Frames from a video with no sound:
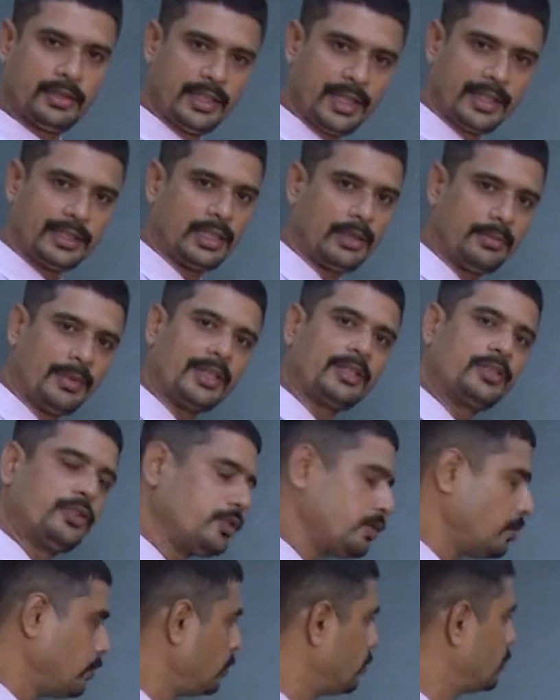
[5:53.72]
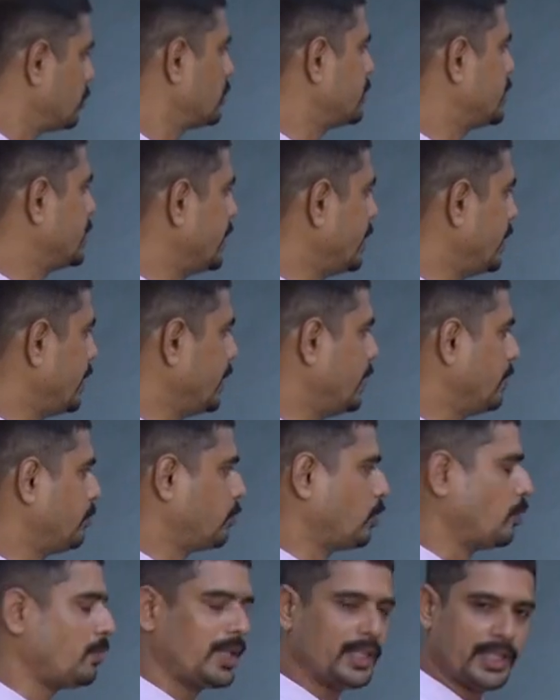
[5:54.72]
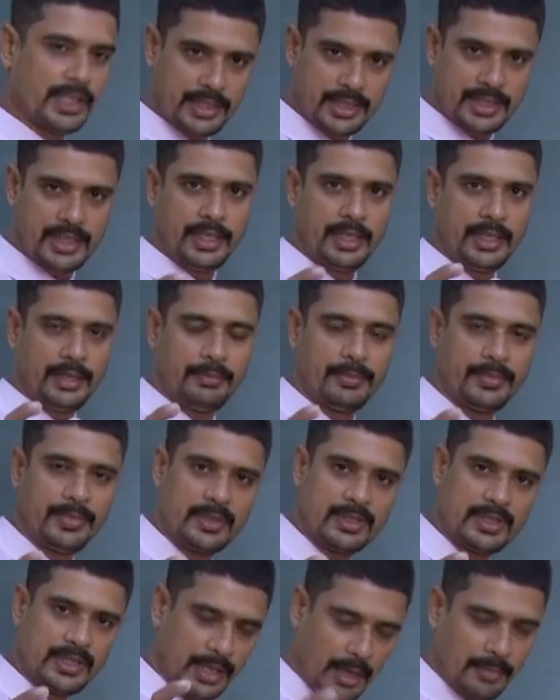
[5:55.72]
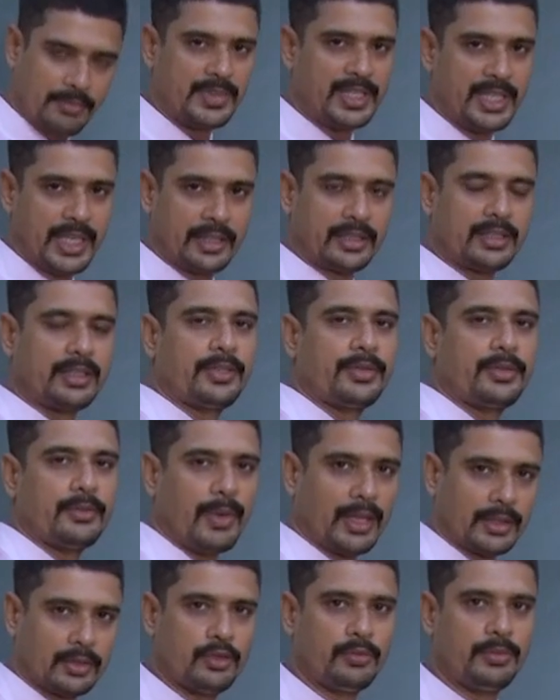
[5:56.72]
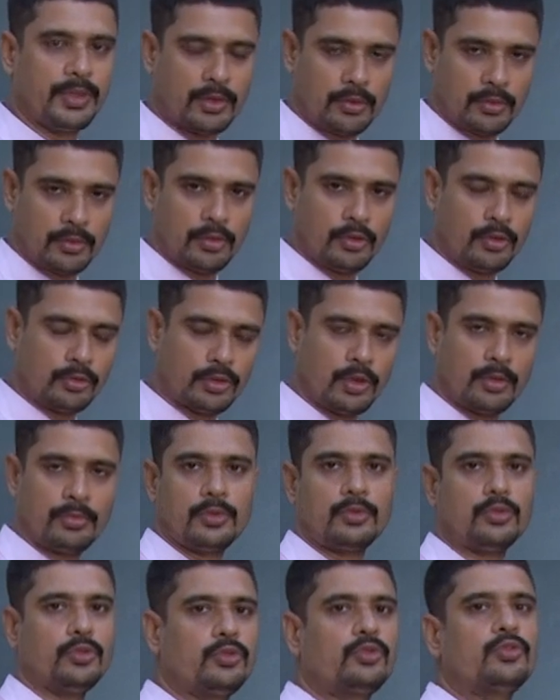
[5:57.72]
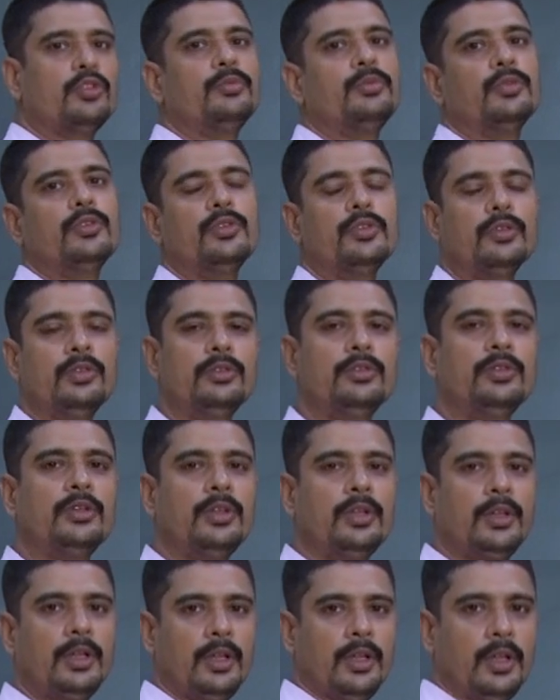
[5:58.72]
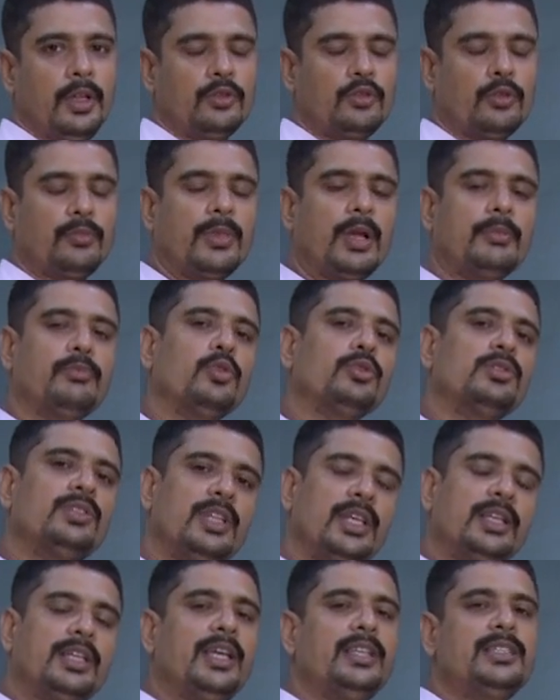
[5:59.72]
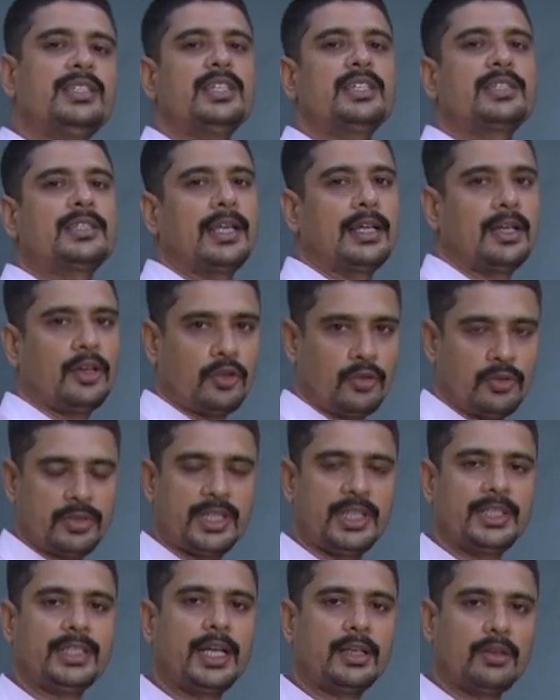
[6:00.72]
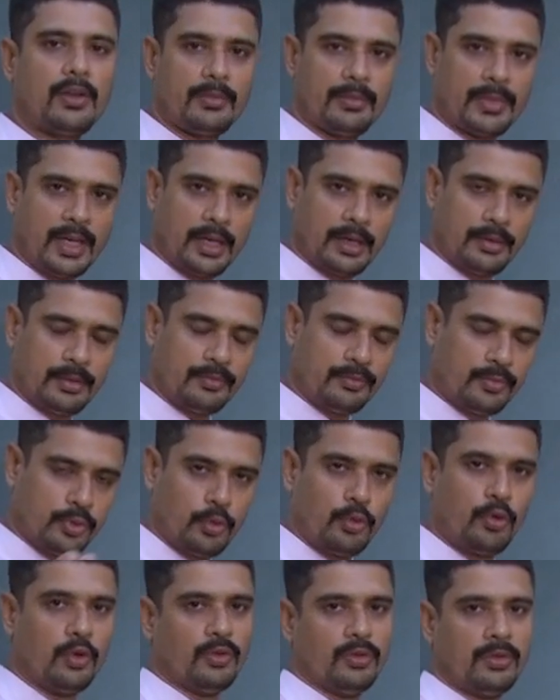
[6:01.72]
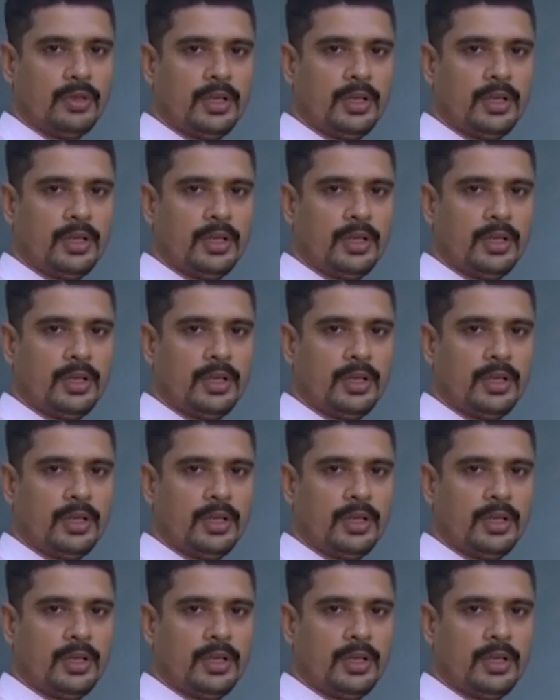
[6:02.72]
দেখতে পাচ্ছ যে তোমাদের যে সাবজেক্ট মাধ্যমিক অন্যতম গুরুত্বপূর্ণ তোমরা প্রত্যেকেই চেষ্টা করো যে যেন আমরা ফুল